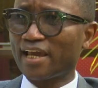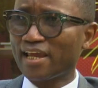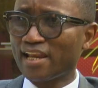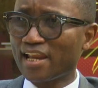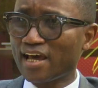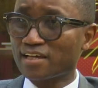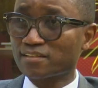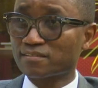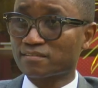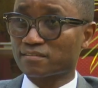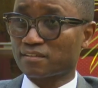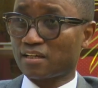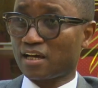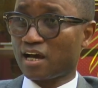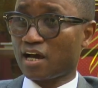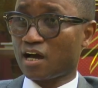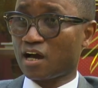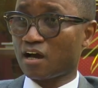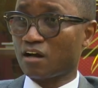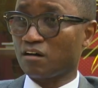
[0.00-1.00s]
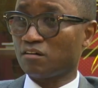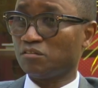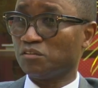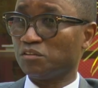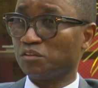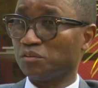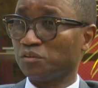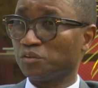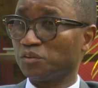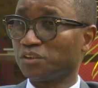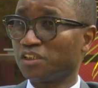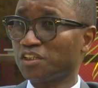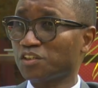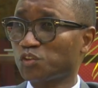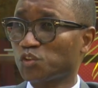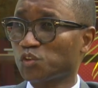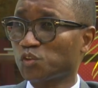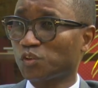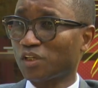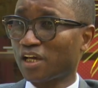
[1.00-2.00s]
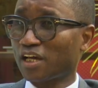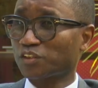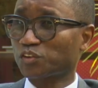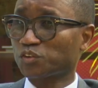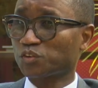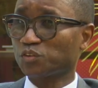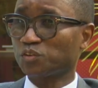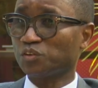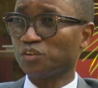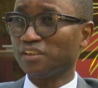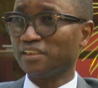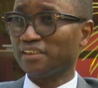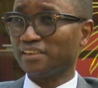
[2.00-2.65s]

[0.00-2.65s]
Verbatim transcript: hélas, à deux situations